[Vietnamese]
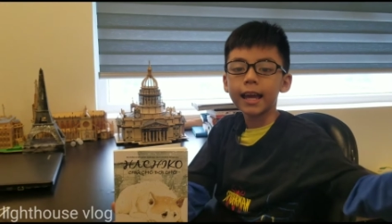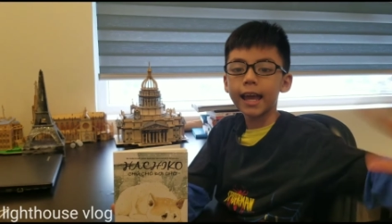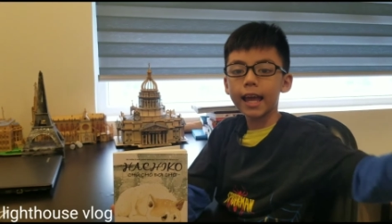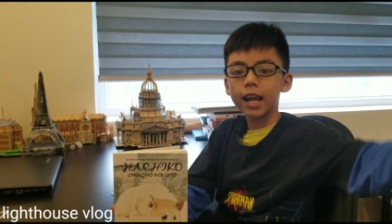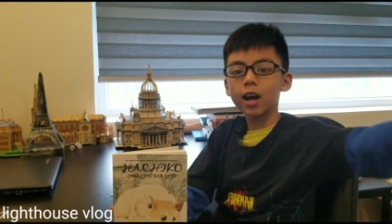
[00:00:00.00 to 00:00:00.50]

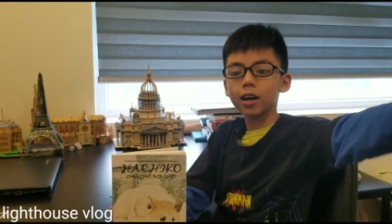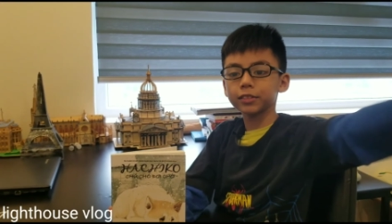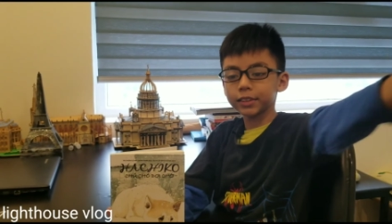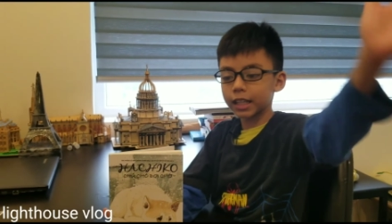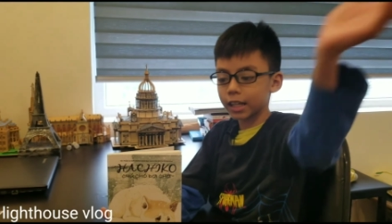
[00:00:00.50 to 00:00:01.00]

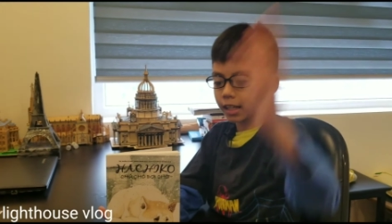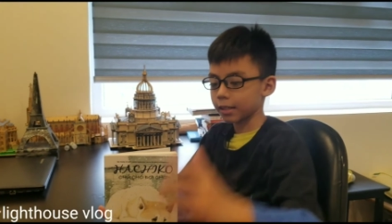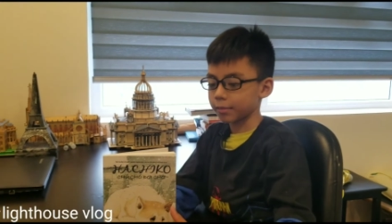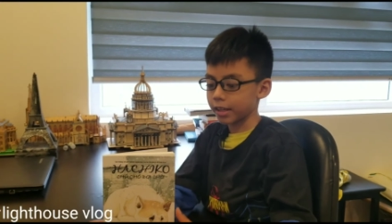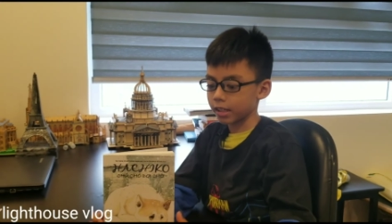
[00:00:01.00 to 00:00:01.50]
Hello, xin chào
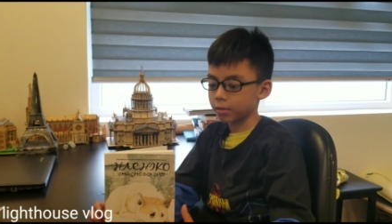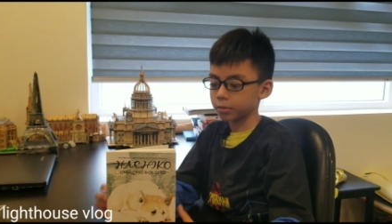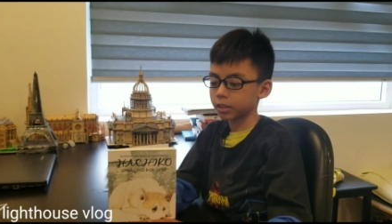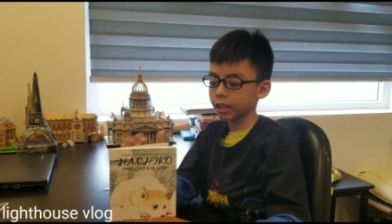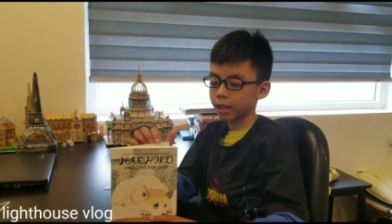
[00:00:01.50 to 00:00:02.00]
các bạn,
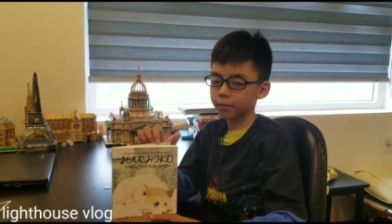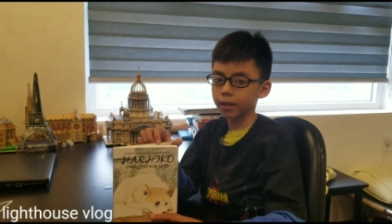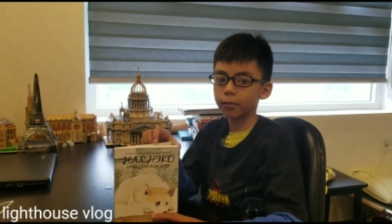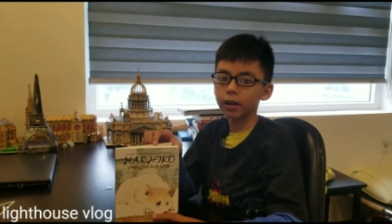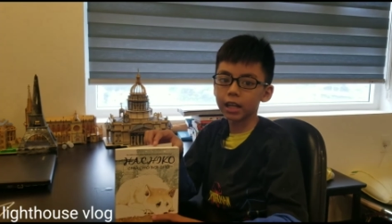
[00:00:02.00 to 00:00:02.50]
chào mừng tất cả các
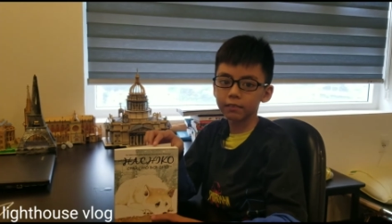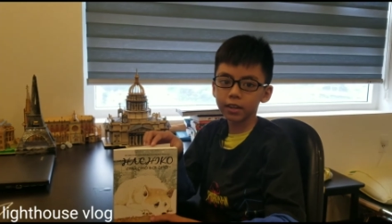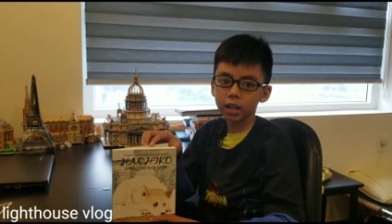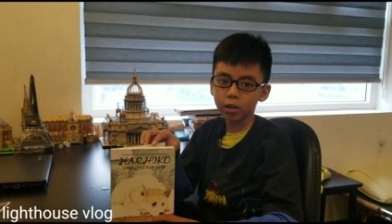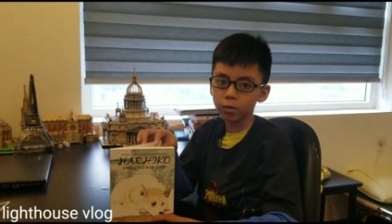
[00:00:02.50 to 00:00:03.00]
bạn đã quay
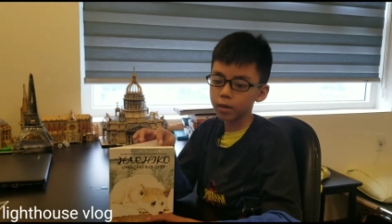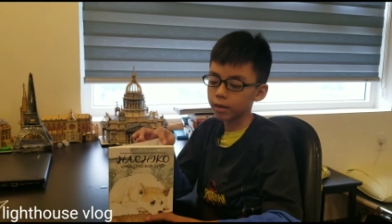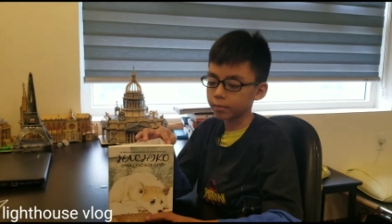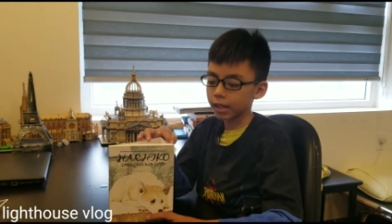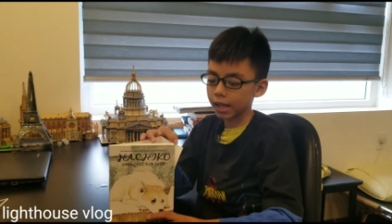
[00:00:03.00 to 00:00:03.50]
lại với kênh của
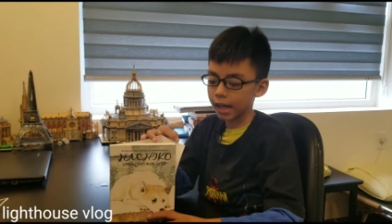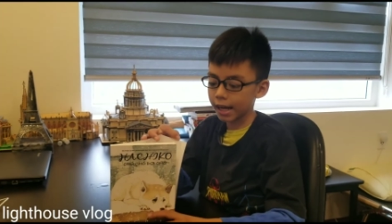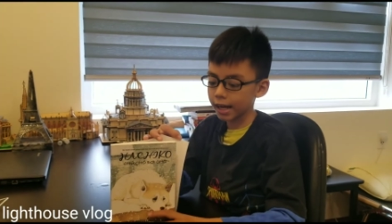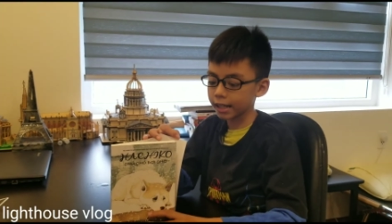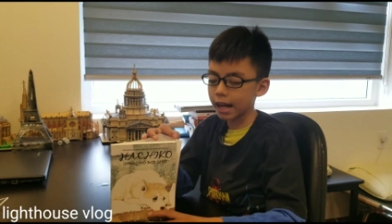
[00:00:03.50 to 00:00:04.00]
mình, mình
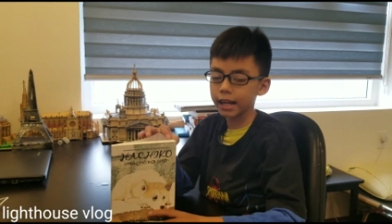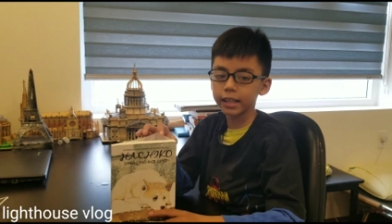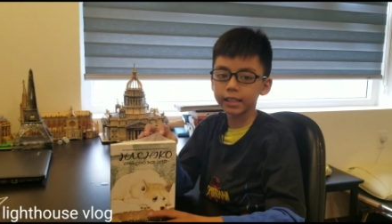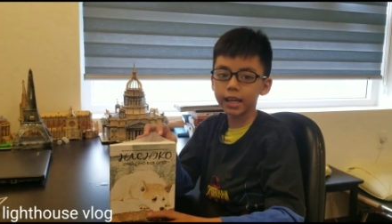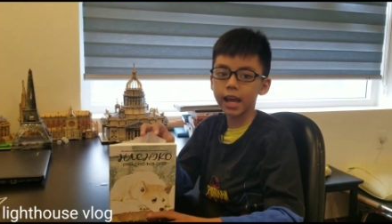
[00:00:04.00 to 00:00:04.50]
là đang đây
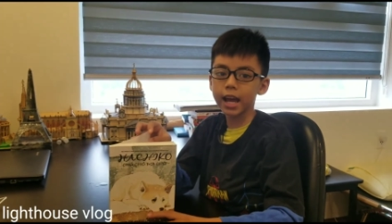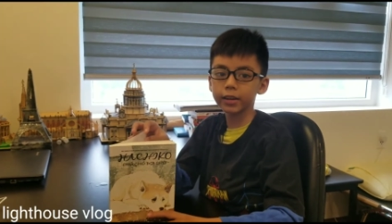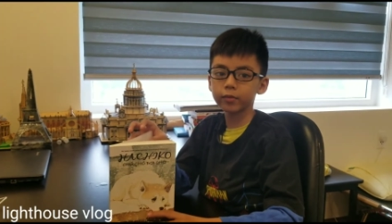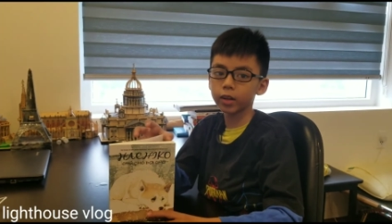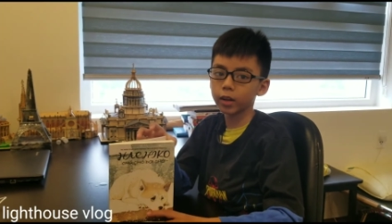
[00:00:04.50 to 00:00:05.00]

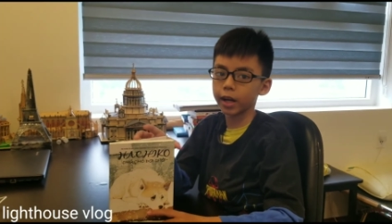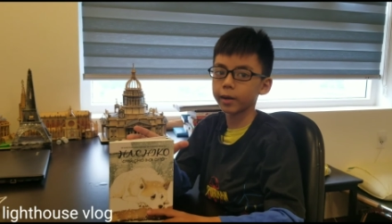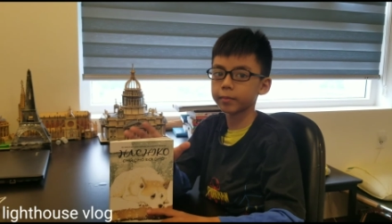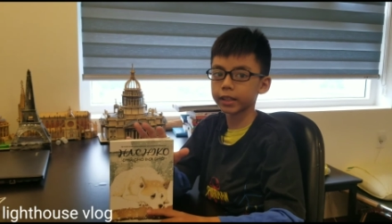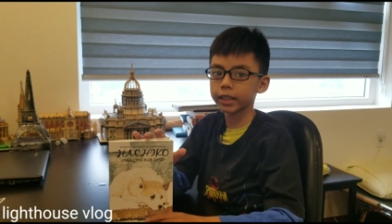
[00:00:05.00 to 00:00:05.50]
Yeah, trong video
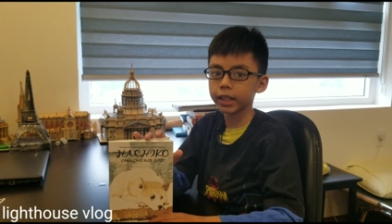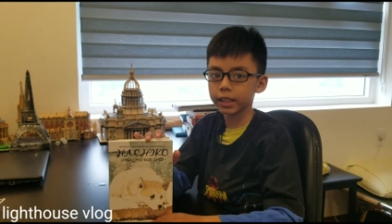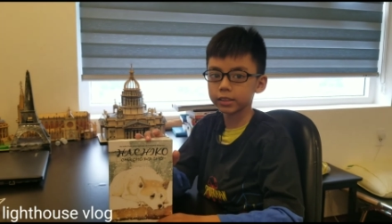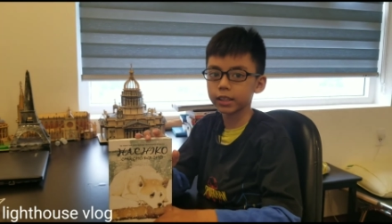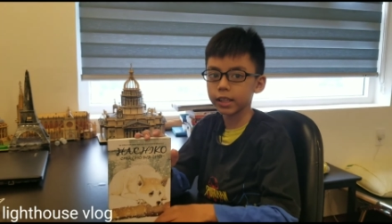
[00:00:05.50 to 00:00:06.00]
ngày hôm nay thì
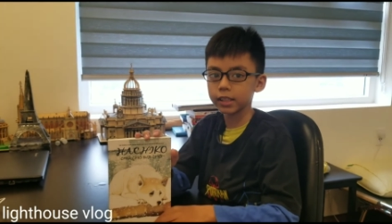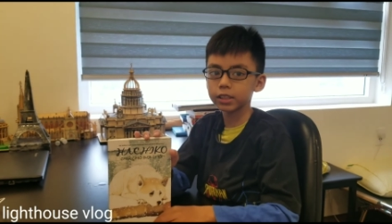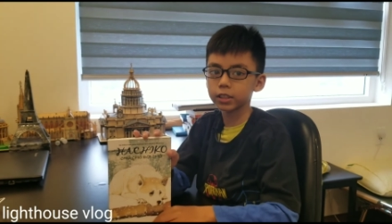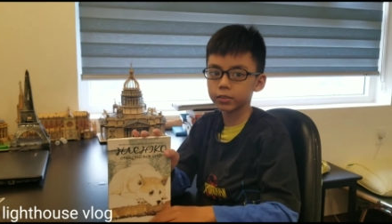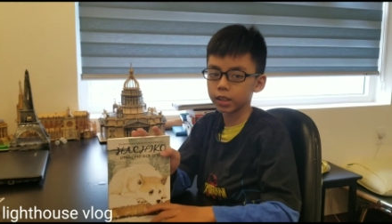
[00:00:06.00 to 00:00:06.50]
đang sẽ
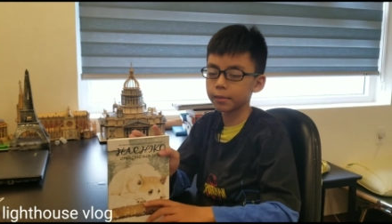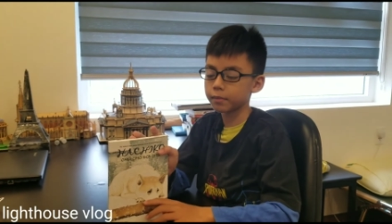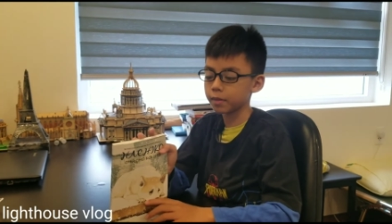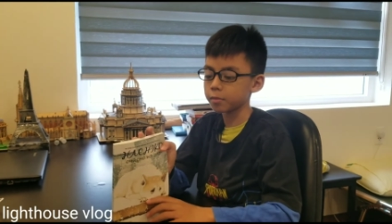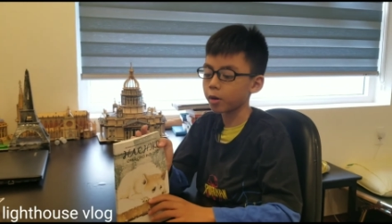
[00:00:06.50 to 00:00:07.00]
giới thiệu cho các
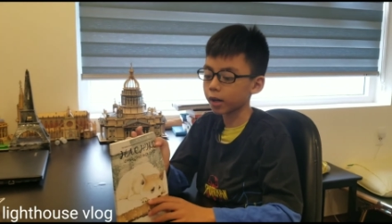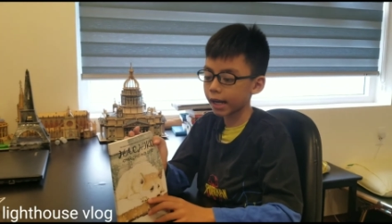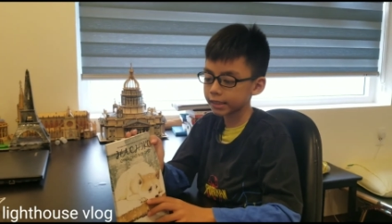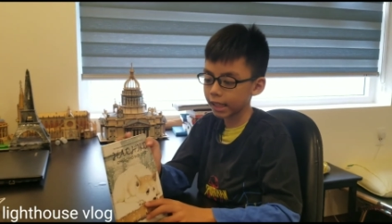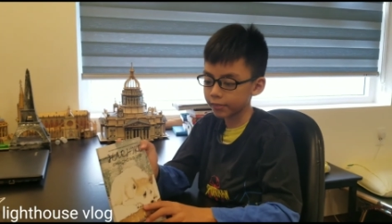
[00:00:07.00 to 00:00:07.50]
bạn về một
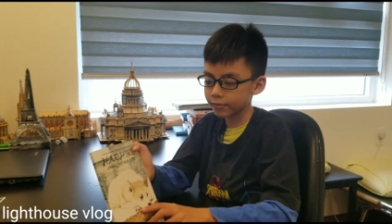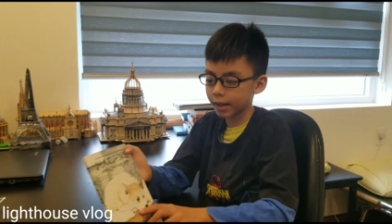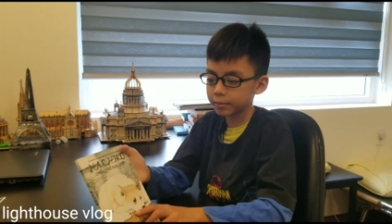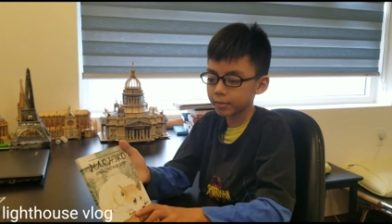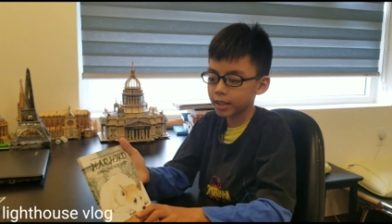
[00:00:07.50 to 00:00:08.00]
cái tác
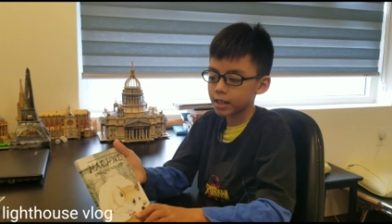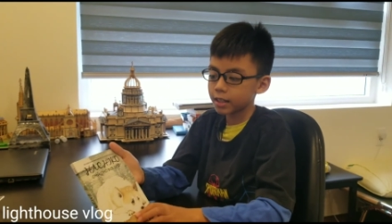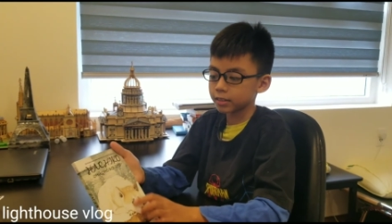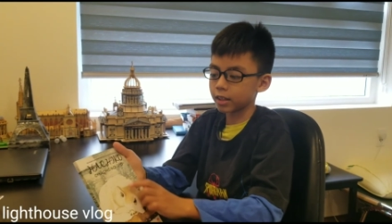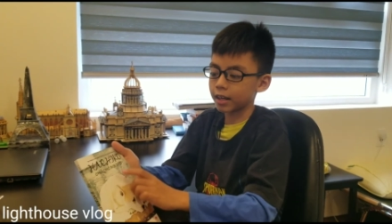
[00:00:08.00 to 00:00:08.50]
phẩm
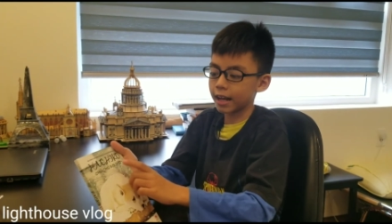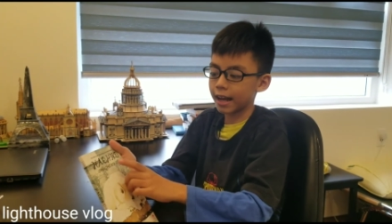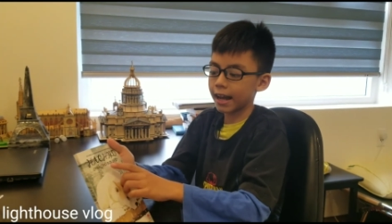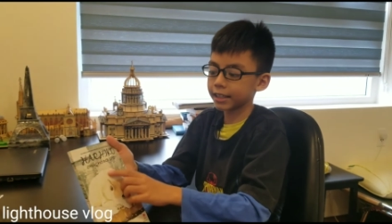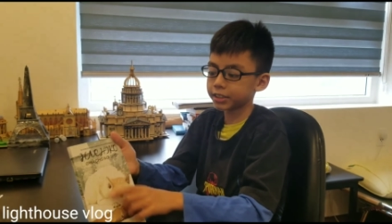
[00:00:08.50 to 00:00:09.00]
Tên
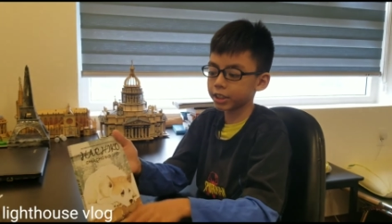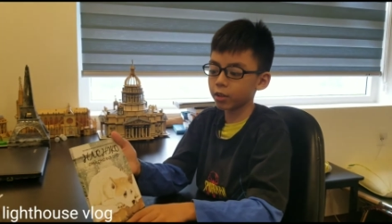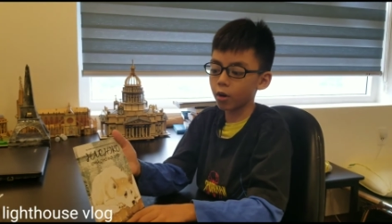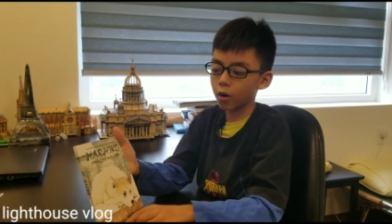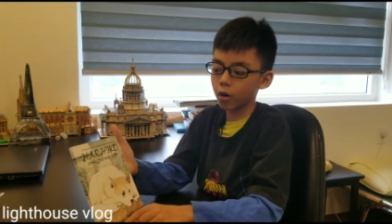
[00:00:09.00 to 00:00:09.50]
là
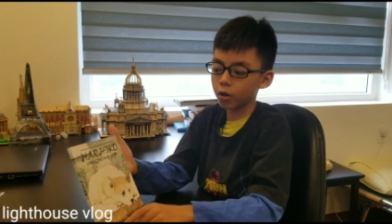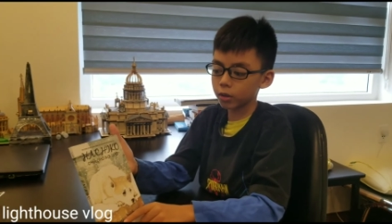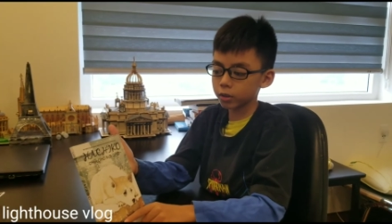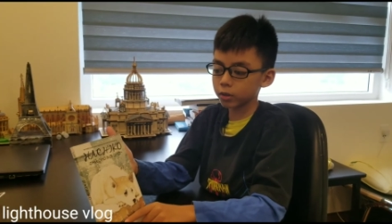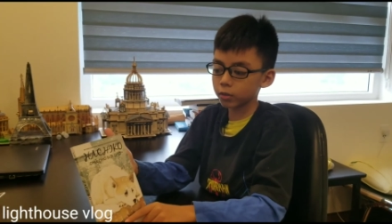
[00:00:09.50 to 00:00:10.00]

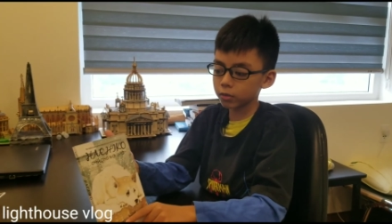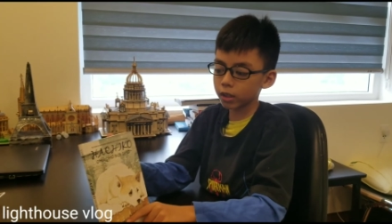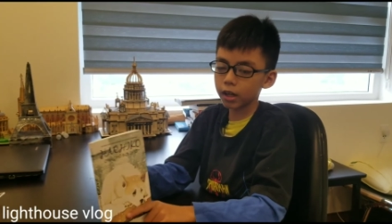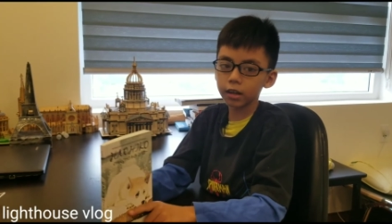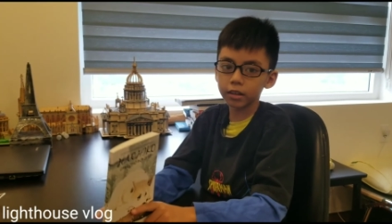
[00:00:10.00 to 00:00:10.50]
Hachiko, chú
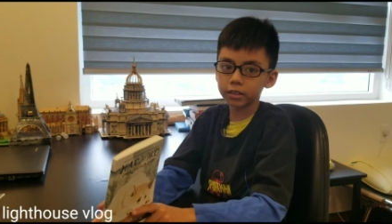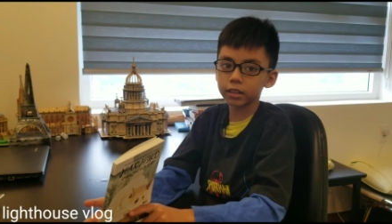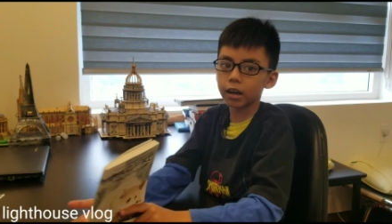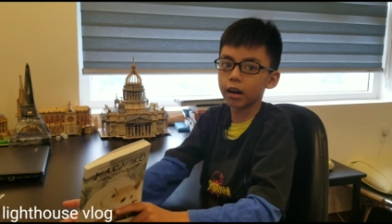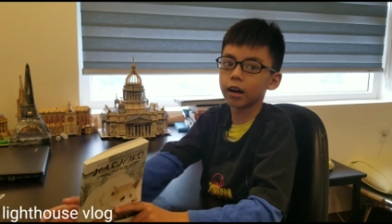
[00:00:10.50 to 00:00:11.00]
chó đợi
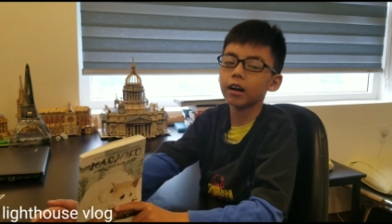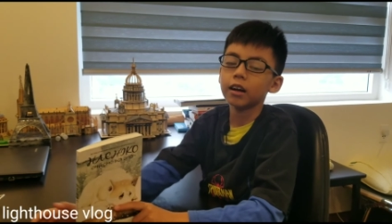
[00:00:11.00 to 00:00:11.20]
chờ